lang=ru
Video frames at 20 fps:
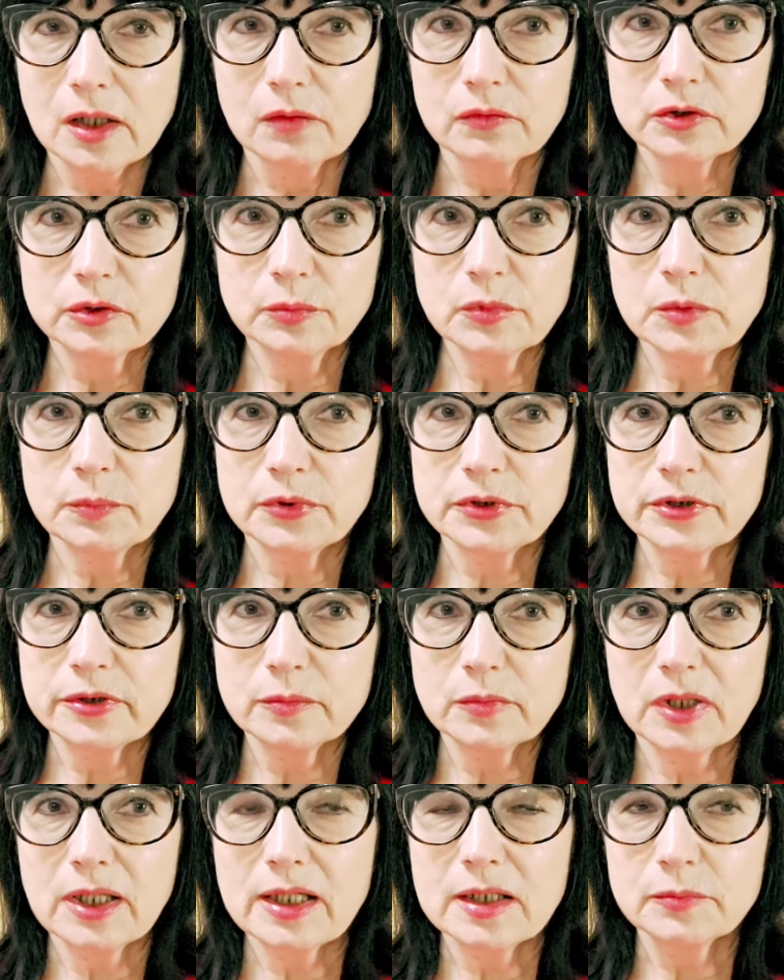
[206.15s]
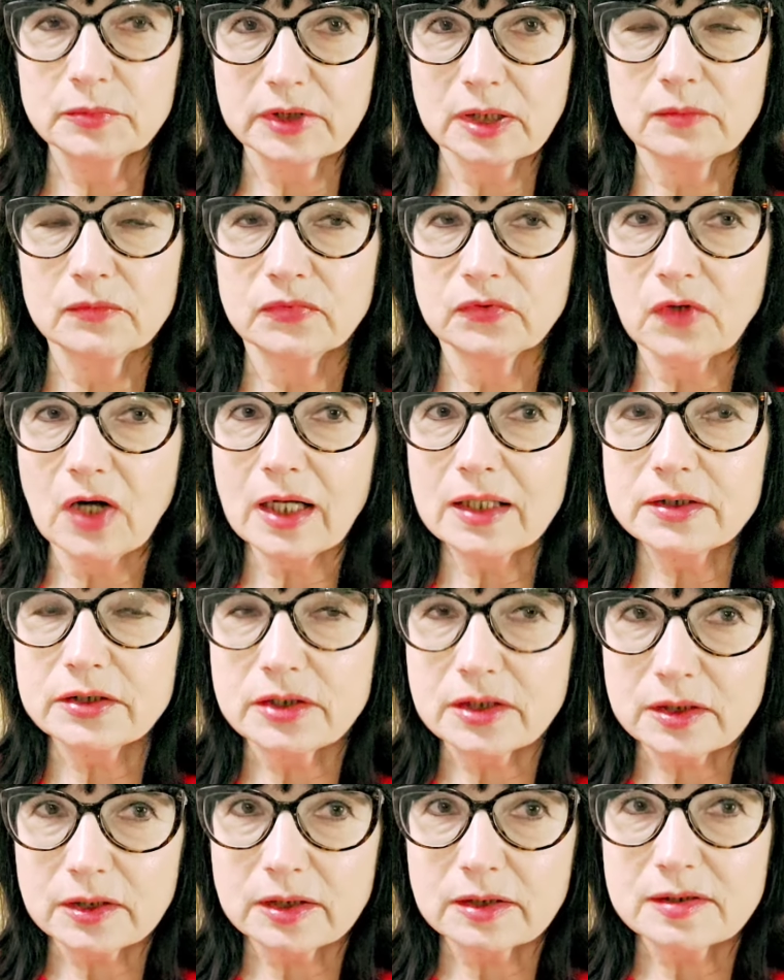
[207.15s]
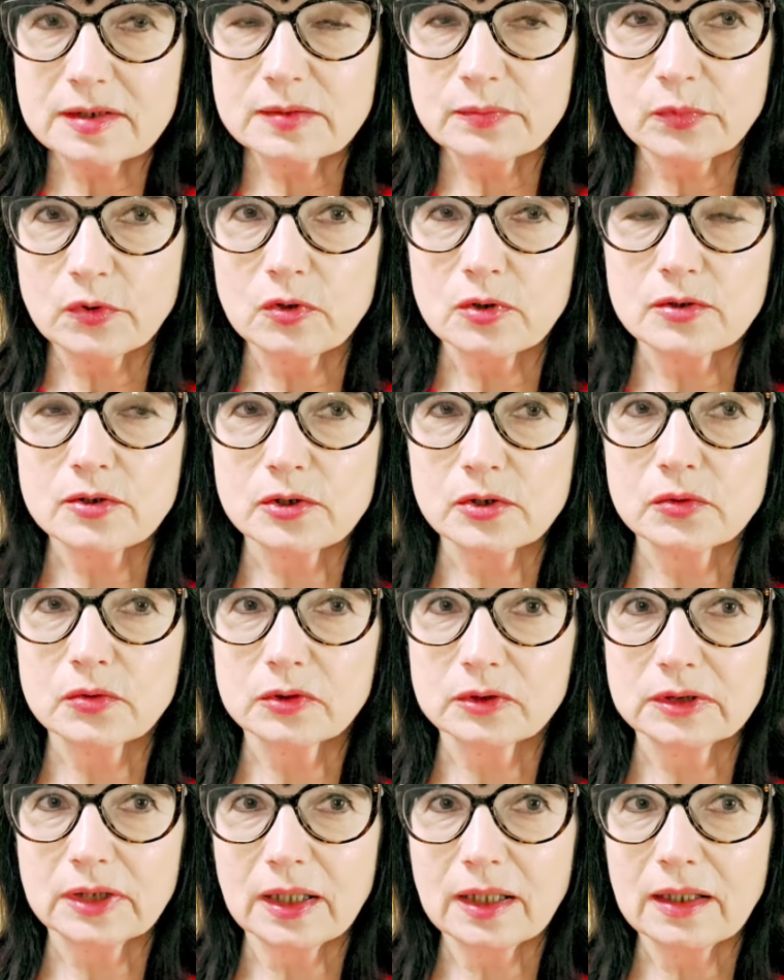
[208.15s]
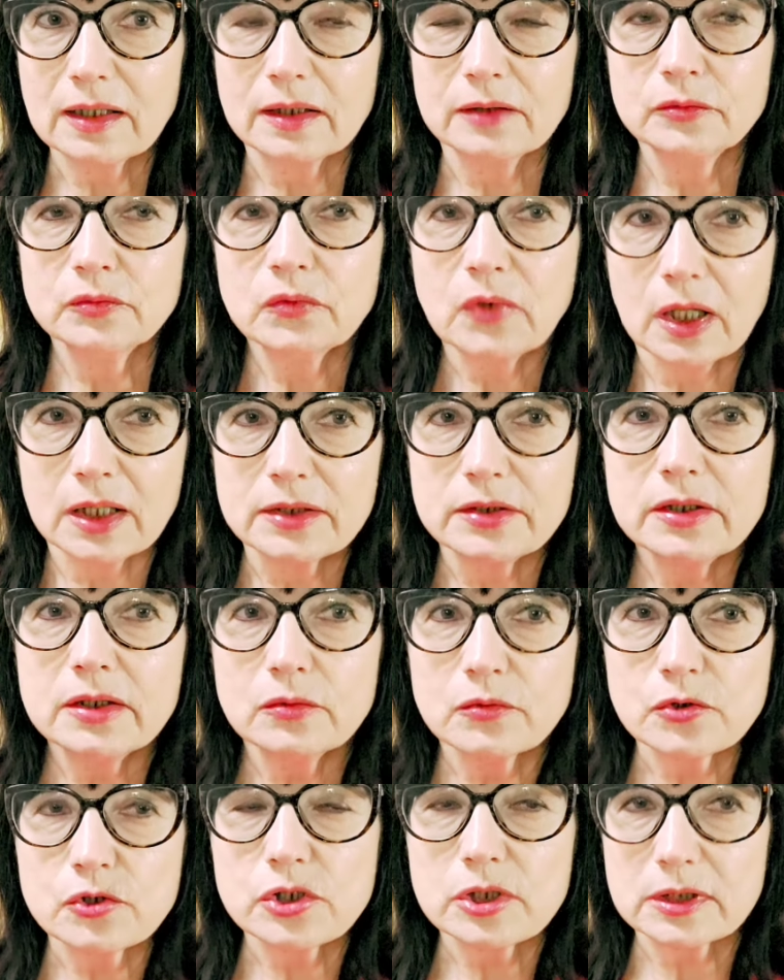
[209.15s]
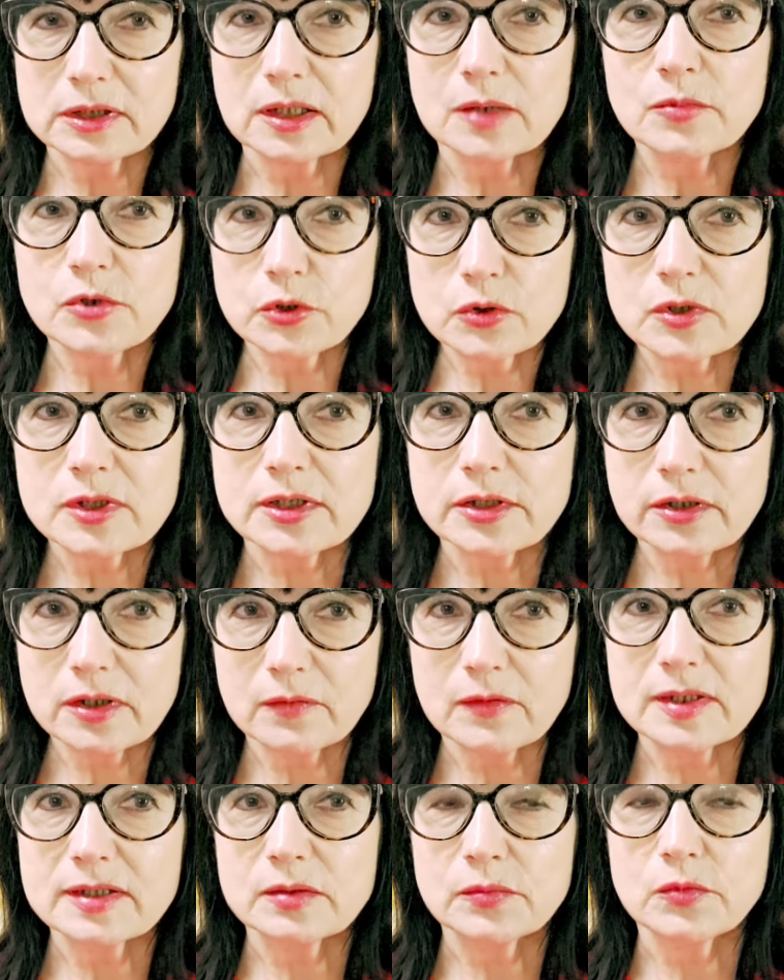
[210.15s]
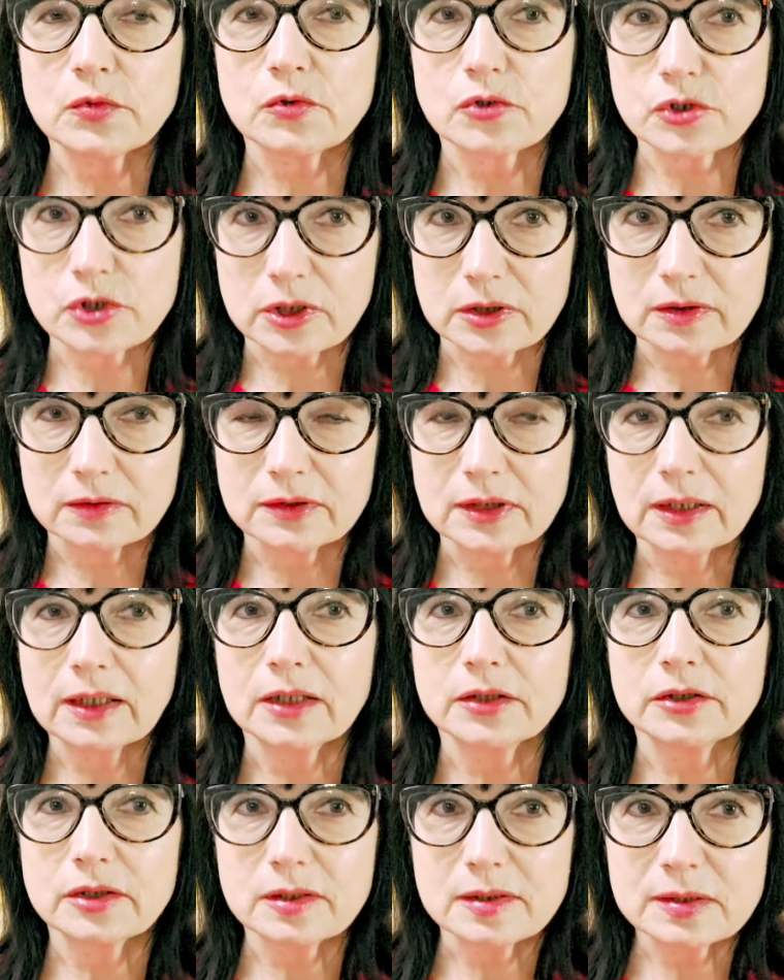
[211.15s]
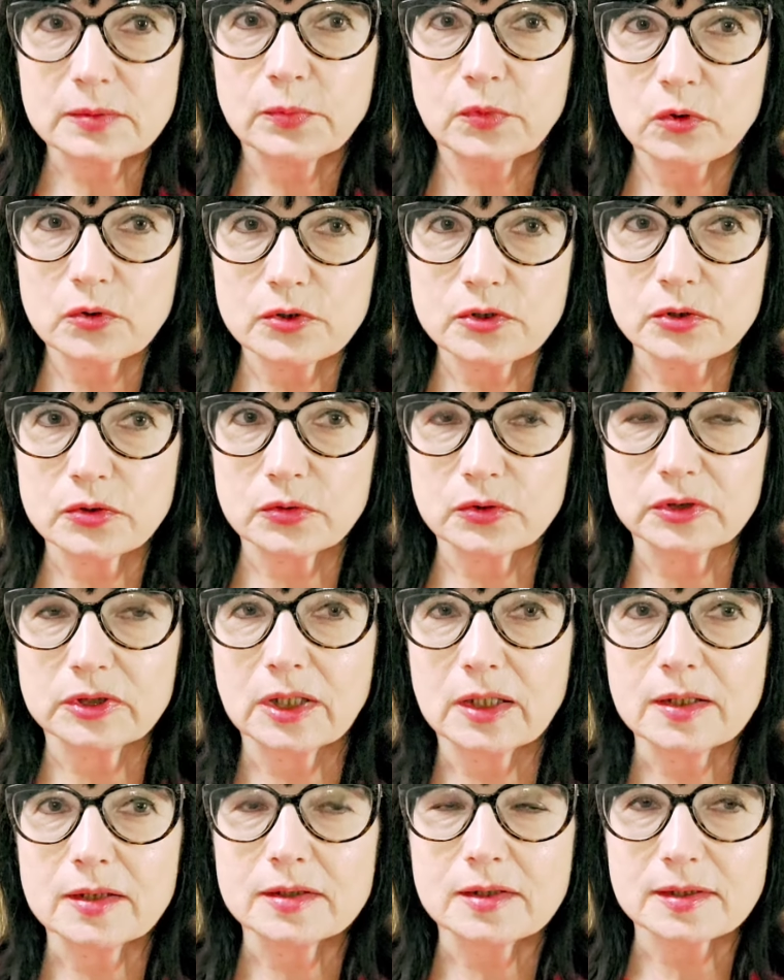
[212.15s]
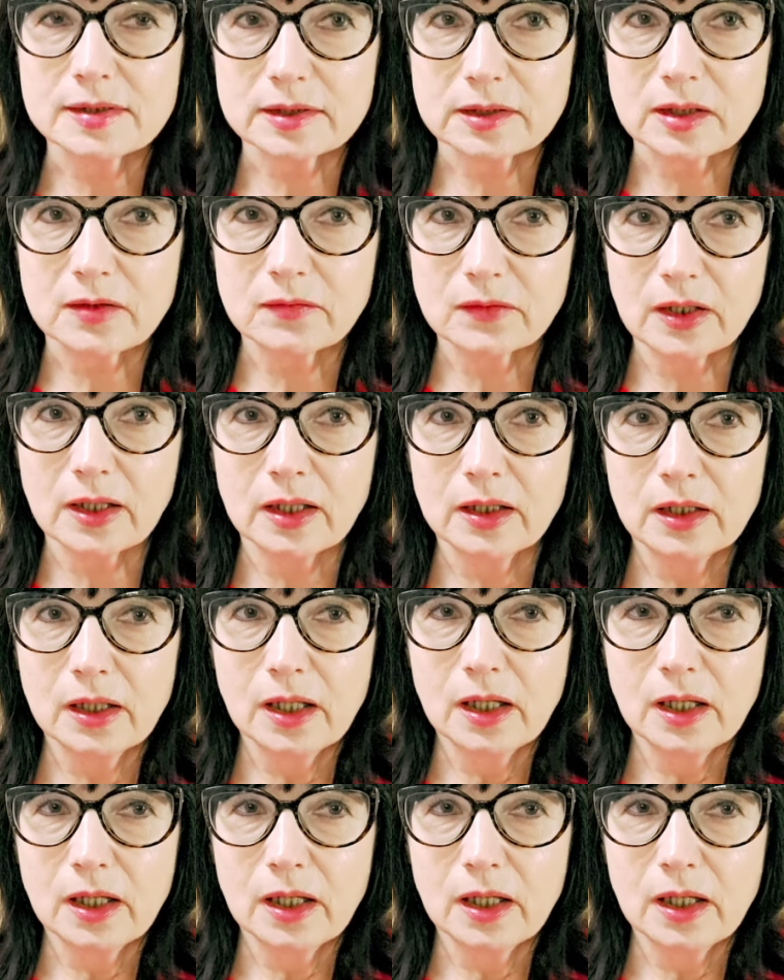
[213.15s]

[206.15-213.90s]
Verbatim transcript: вот мы понимаем, там ватники используют, да, ну, они уже там, что с них возьмешь, а, да, они используют, да, эти слова.